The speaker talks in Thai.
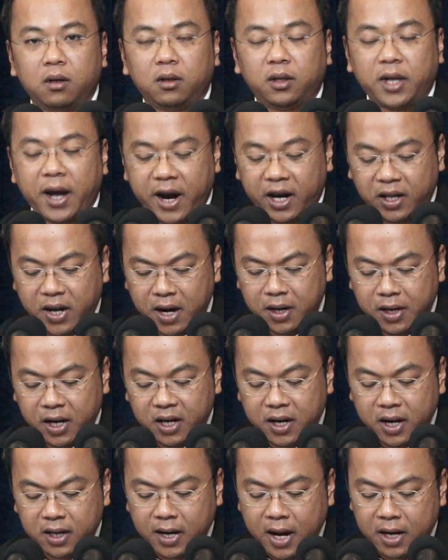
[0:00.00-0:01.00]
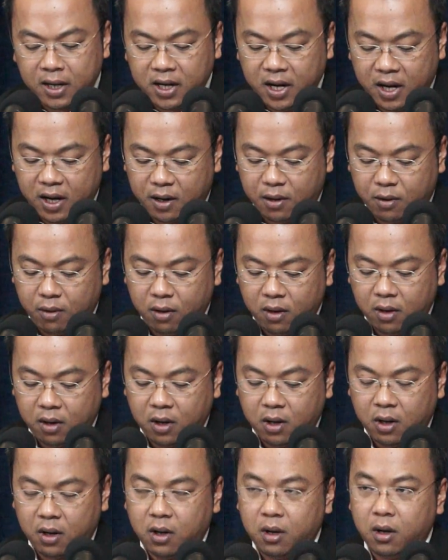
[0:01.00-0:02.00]
แต่ทั้งนี้ทั้งนั้นเนี่ย
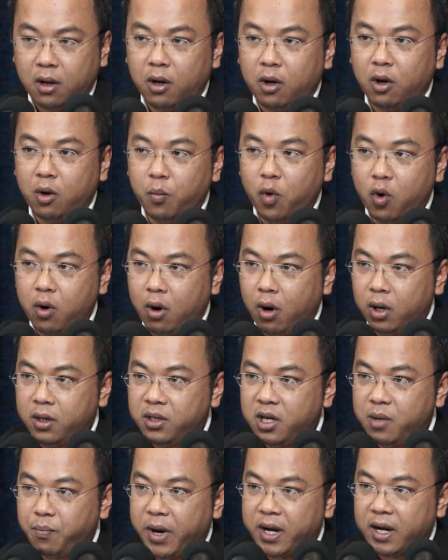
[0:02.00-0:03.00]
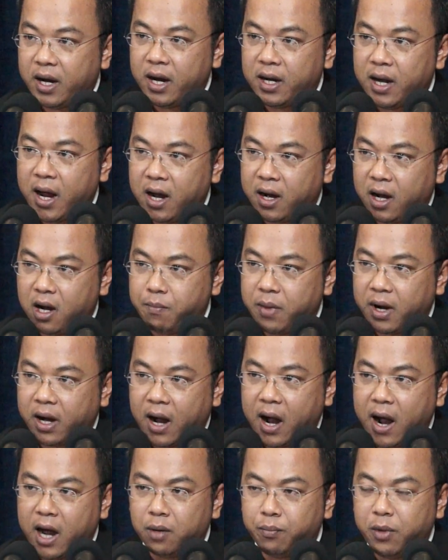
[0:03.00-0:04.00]
บุคคลที่เป็นคณะกรรม
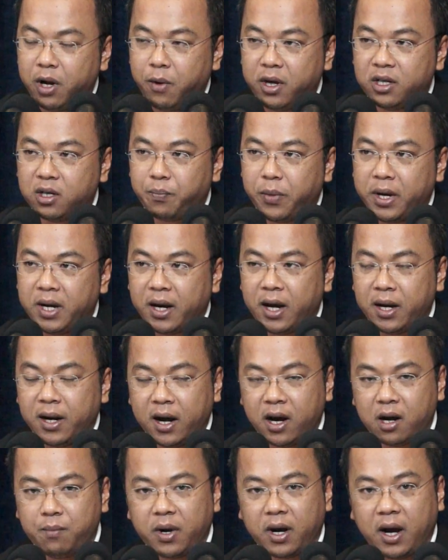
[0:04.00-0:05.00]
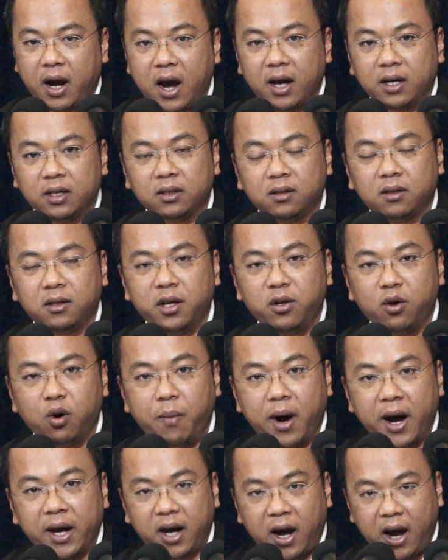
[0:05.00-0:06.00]
การไม่ว่าจะเป็นคณะกรรมการนโย
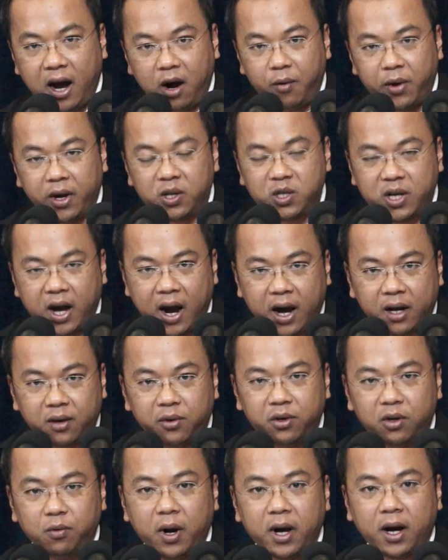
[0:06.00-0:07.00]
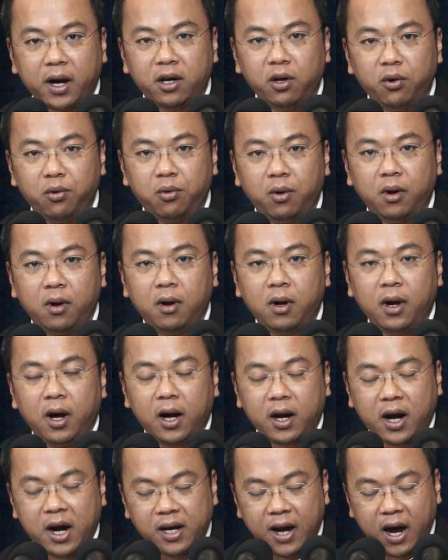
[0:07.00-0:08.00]
บายข้าวแห่งชาติ หรือว่าคณะ
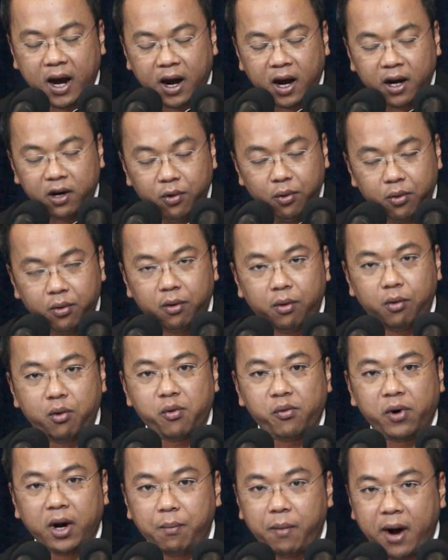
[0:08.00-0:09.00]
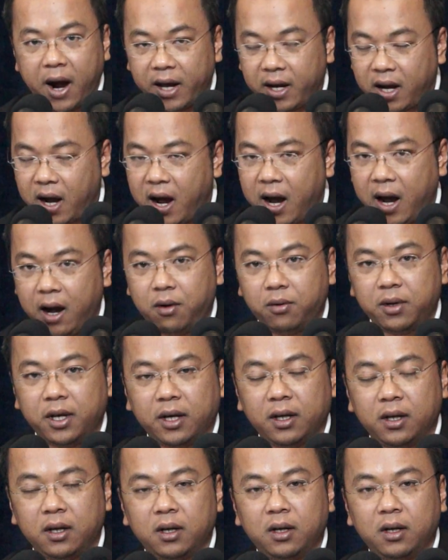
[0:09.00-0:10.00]
คณะอนุระบายข้าวเนี่ย